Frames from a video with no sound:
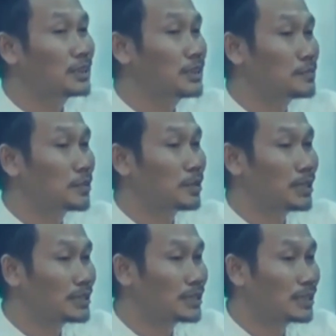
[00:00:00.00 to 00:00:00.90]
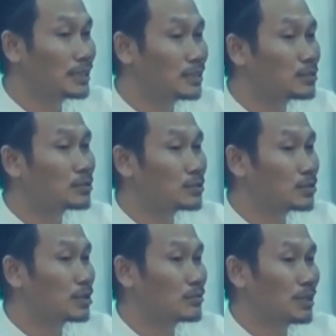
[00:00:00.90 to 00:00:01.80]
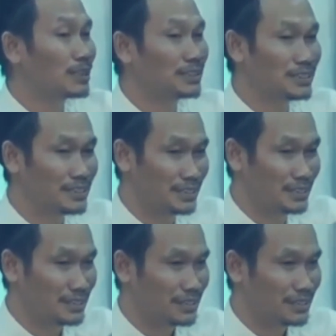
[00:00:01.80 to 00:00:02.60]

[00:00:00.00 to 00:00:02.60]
dimulai dari nuktoh wahidah